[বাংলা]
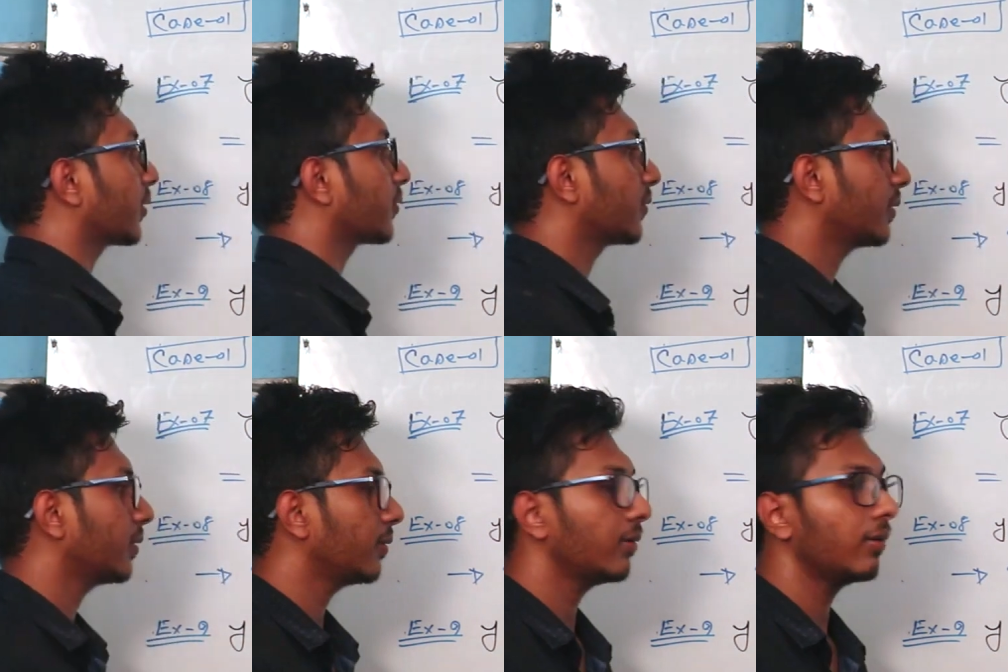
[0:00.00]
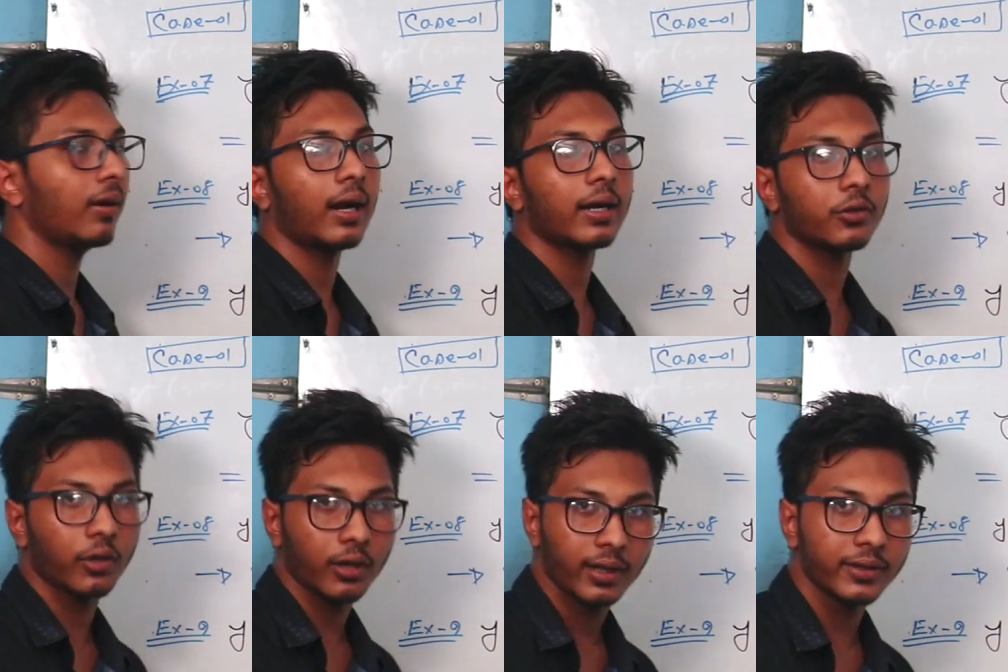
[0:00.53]
এক্স আর
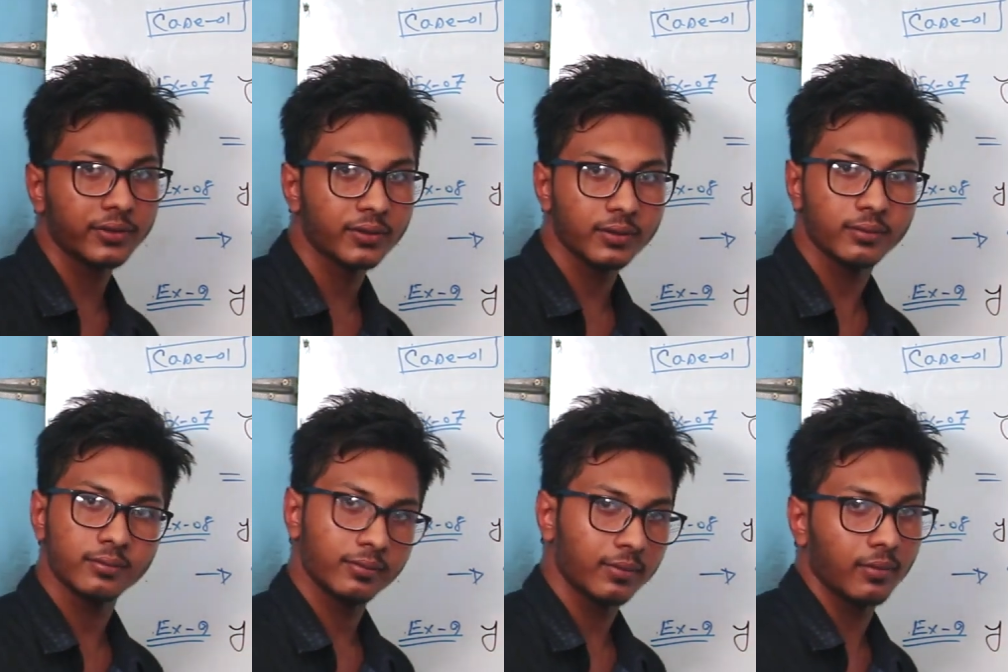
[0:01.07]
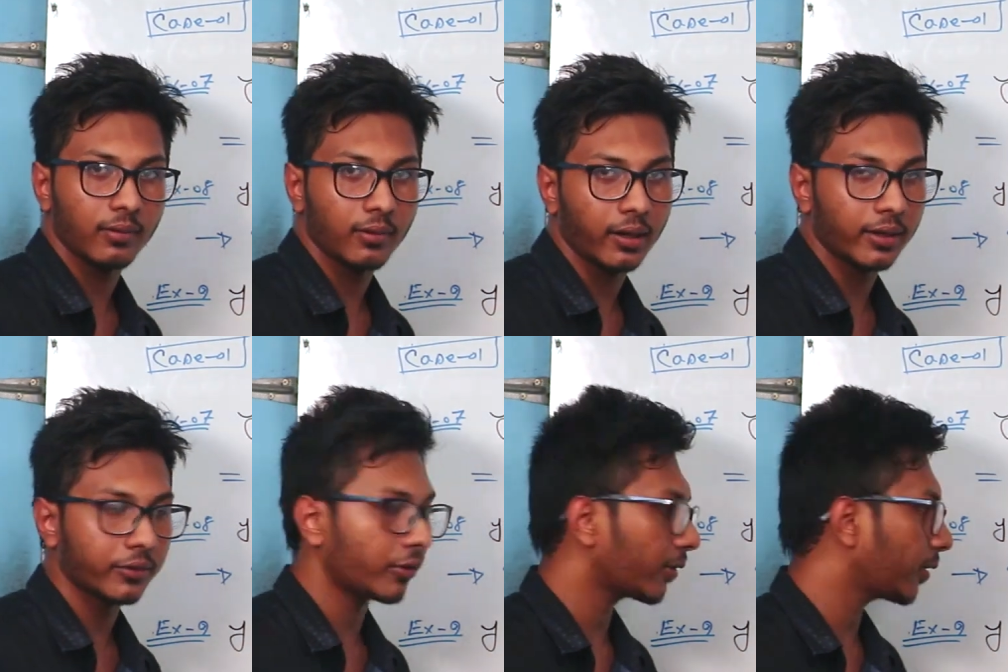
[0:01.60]
দরকার আছে
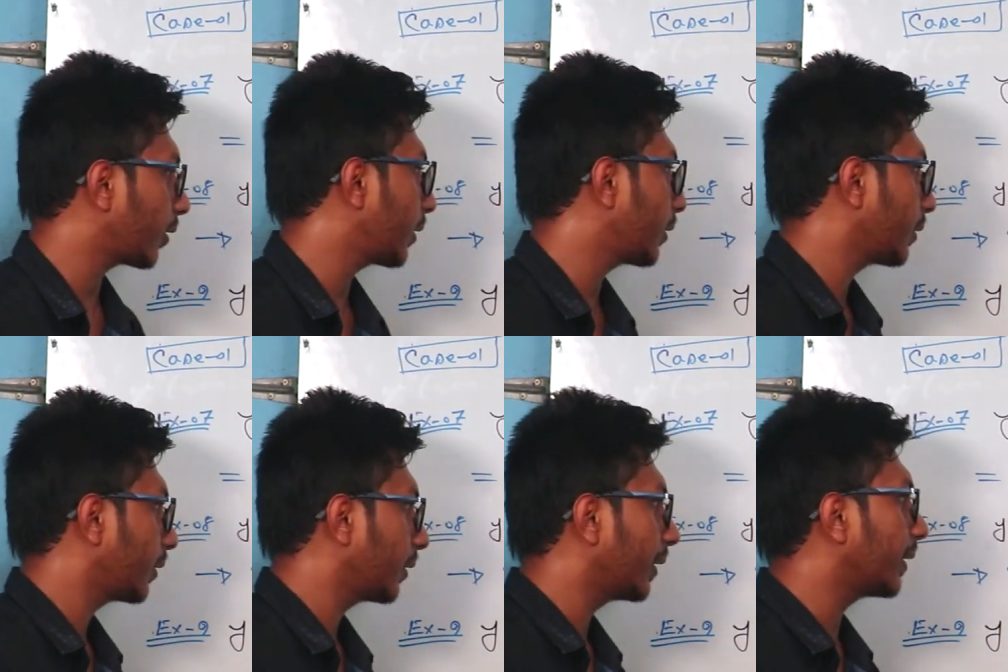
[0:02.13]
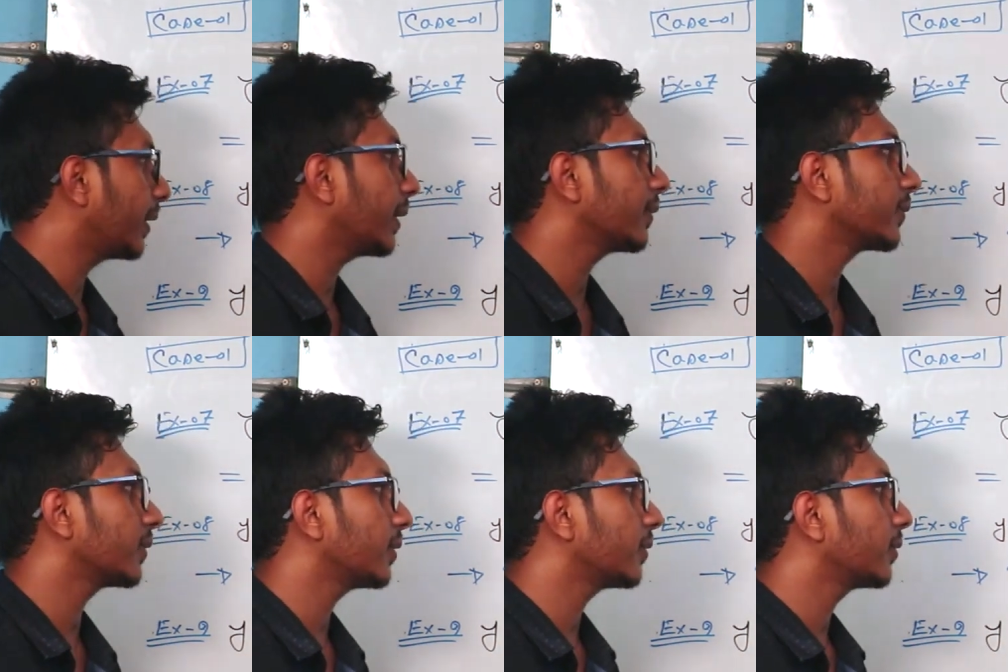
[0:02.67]
আর দরকার নাই এটাই
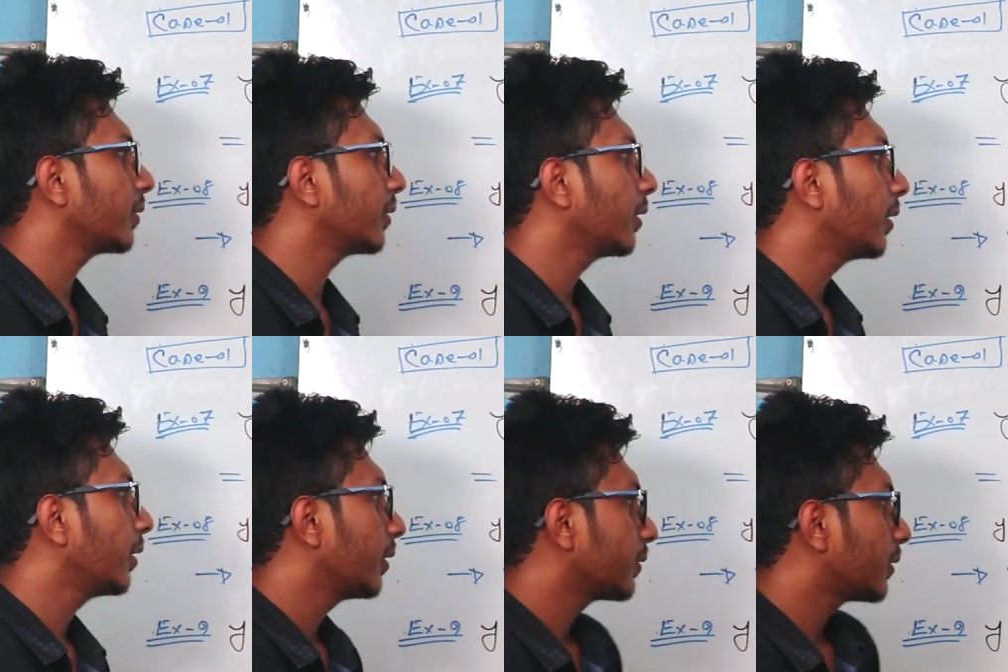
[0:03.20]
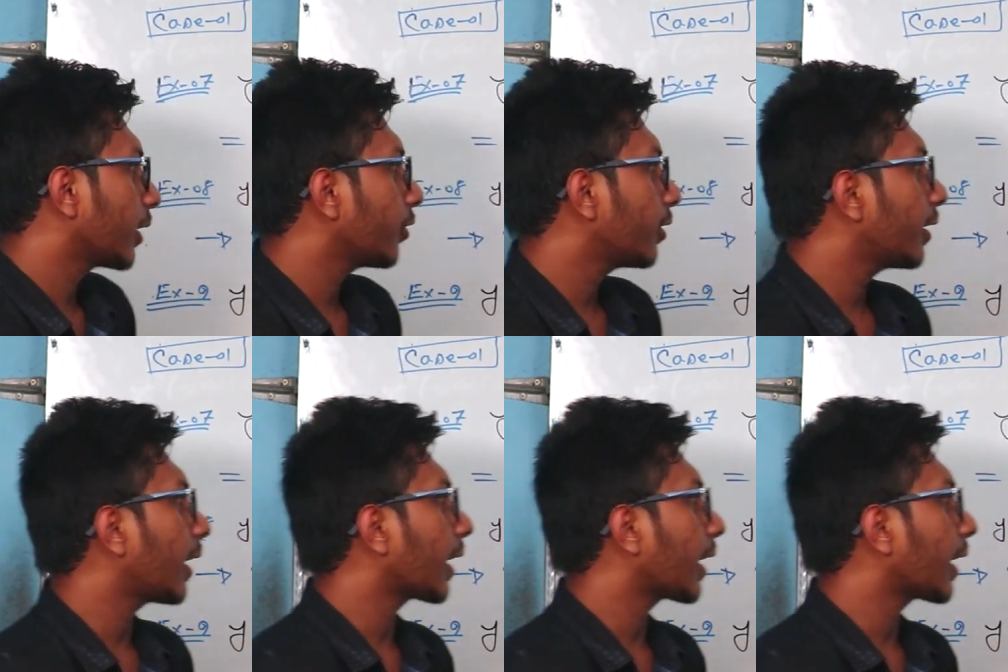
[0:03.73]
आंसर দেখো এটা